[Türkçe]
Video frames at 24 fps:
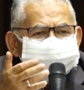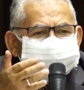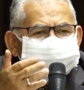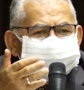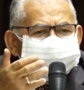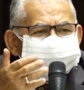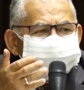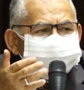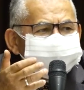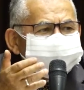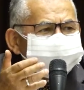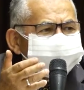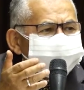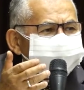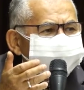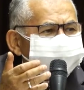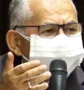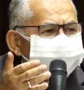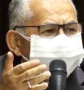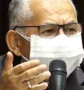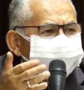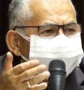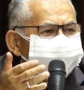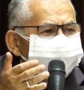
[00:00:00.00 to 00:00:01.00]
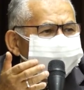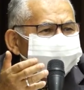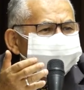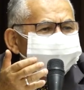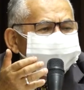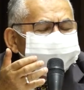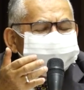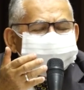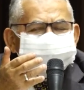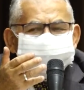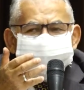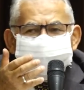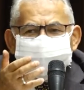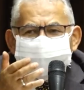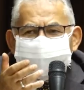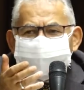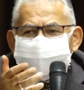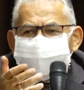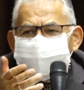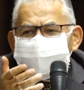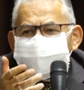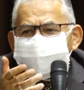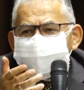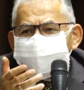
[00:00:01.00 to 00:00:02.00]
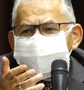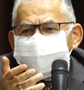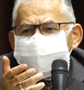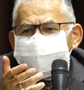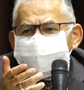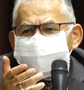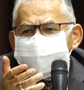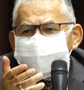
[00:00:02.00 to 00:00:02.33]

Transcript: daha bir kısmının yapılmıyor olması